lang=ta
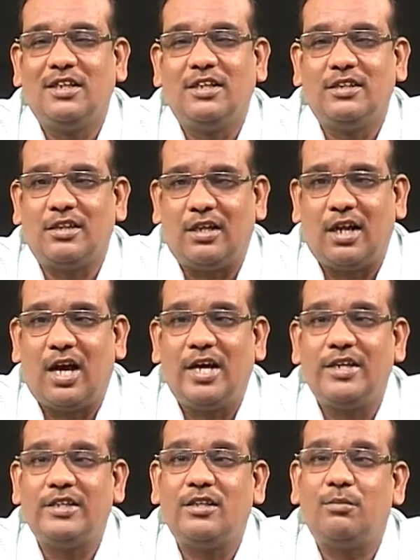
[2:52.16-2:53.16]
இந்த
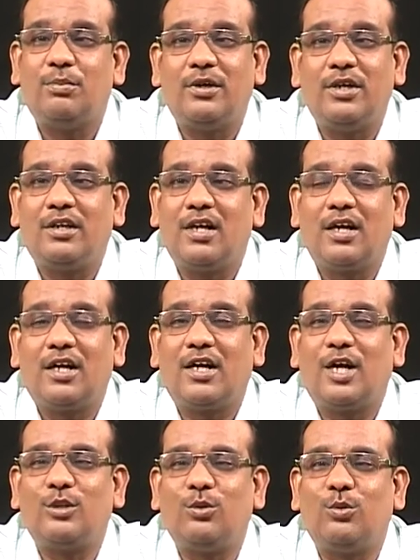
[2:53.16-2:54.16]
நாய் இந்த பெண்ணுக்காக
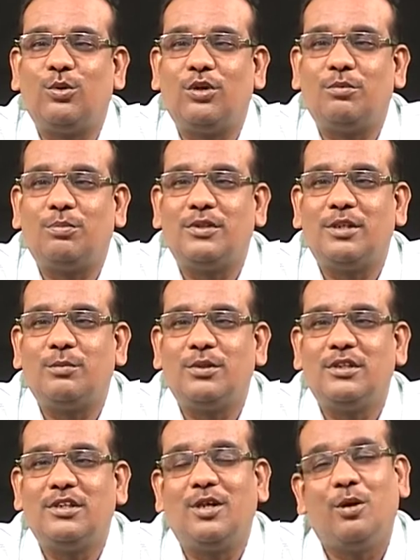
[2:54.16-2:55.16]
காத்து கொண்டிருப்பது
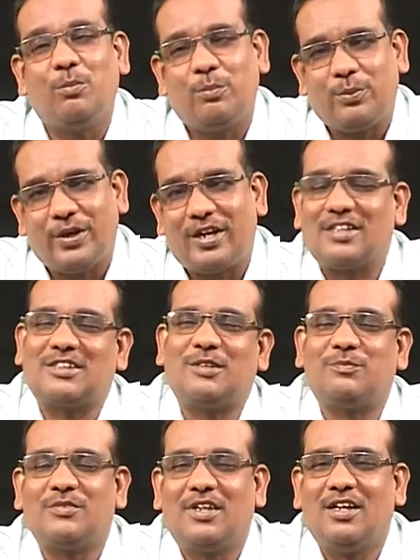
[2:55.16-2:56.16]
என்பது பேராசை
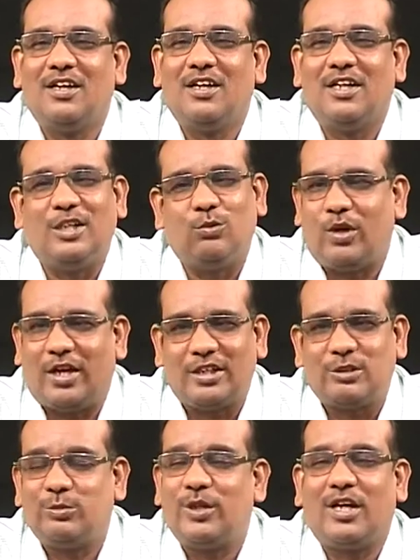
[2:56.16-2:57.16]
இது ஒரு
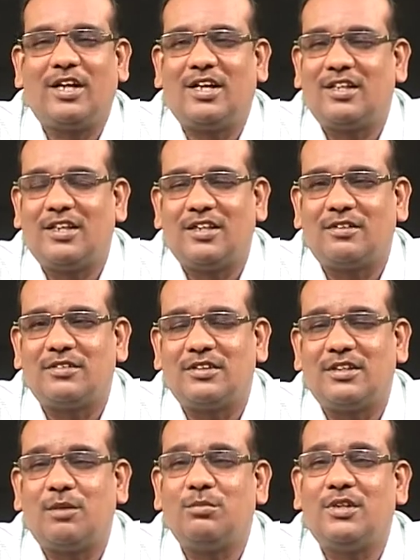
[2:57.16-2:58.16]
நகைச்சுவையான கதை தான்
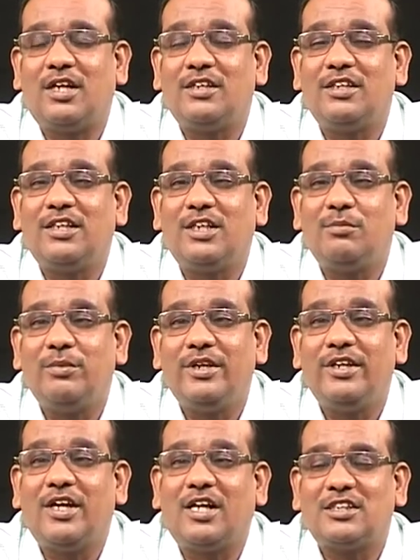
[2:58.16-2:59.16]
நம் தகுதிக்கு
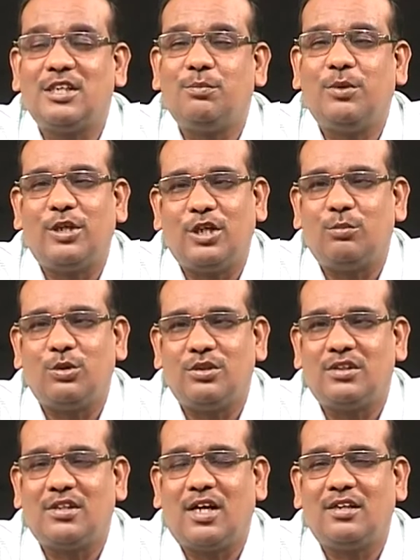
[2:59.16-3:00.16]
மீறி ஆசைப்படுகிற
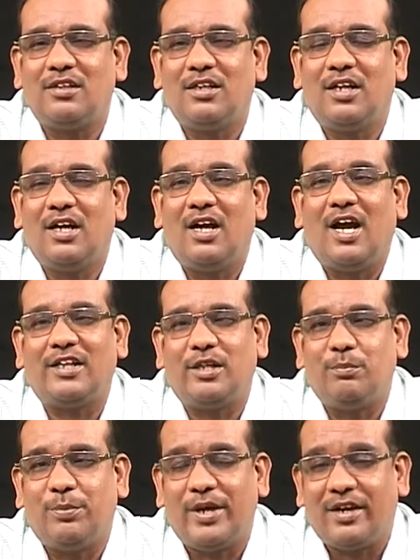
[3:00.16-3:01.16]
பொழுது தான்
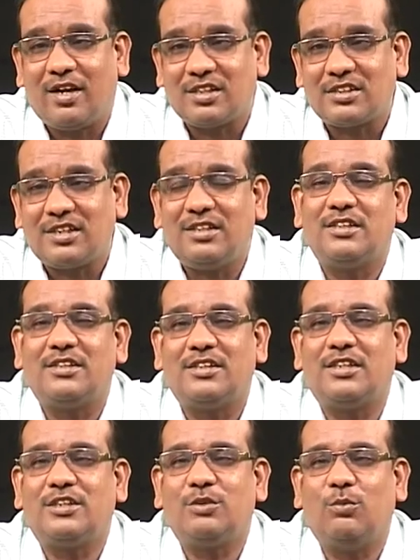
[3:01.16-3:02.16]
அதை பேராசை
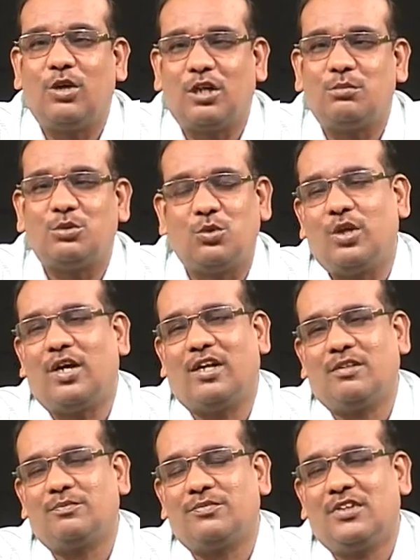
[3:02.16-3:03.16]
என்று உலகம்
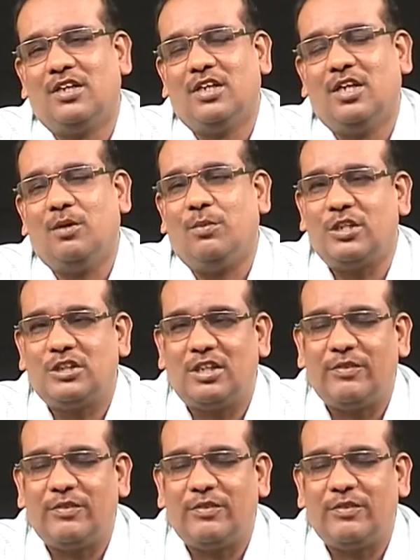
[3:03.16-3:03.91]
சொல்லுகிறது பரிசுத்த